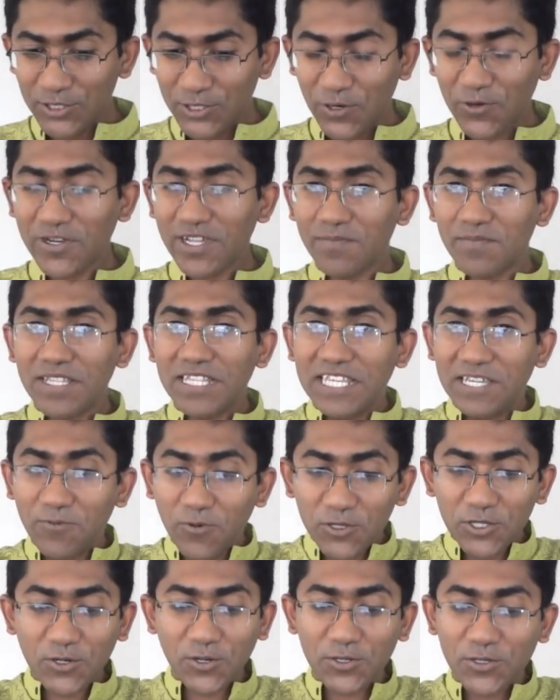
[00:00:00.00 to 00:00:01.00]
যখনই আমরা
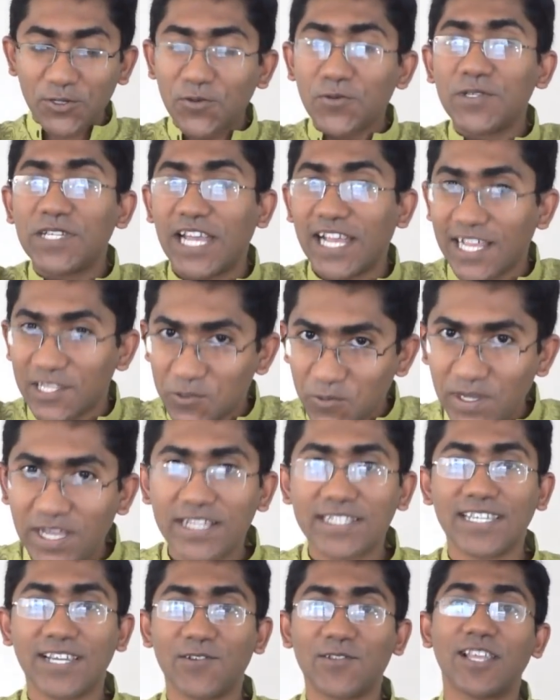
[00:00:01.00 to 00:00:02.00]
ত্রিভুজ কতটুকু জায়গা জুড়ে
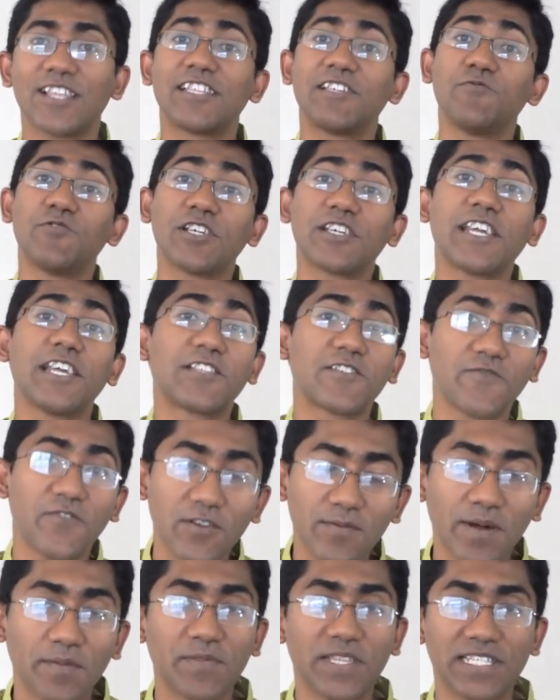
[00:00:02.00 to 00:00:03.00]
আছে অর্থাৎ ত্রিভুজের
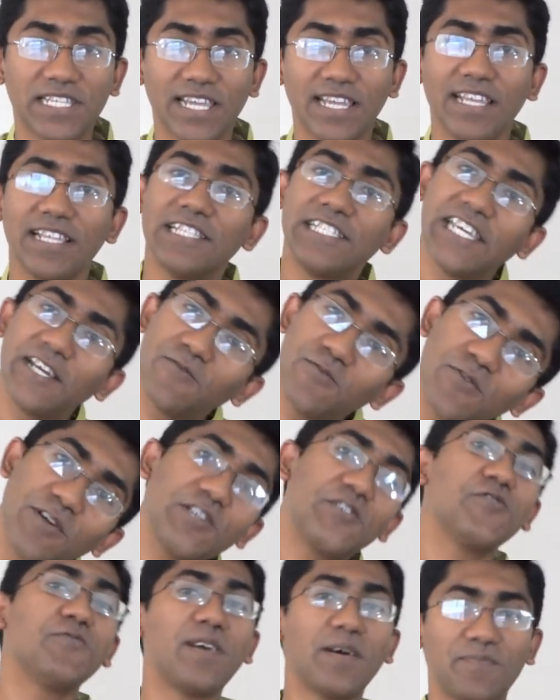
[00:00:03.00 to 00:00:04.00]
ক্ষেত্রফল মাপতে চাই যে কোনো
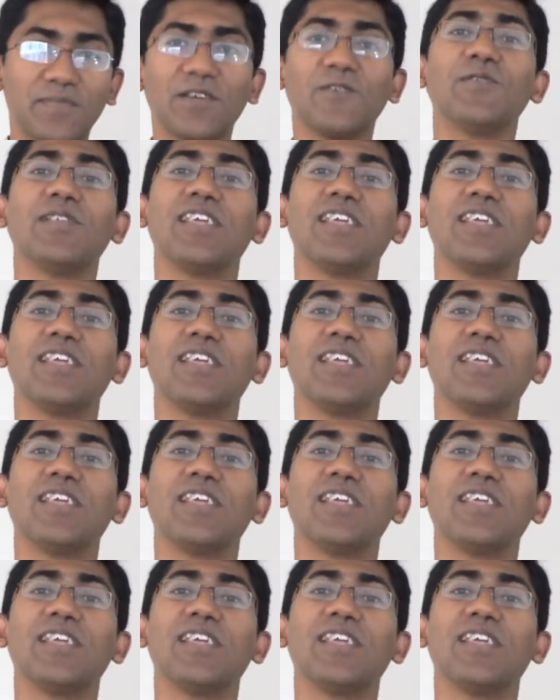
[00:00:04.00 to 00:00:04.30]
কিছু মাপতে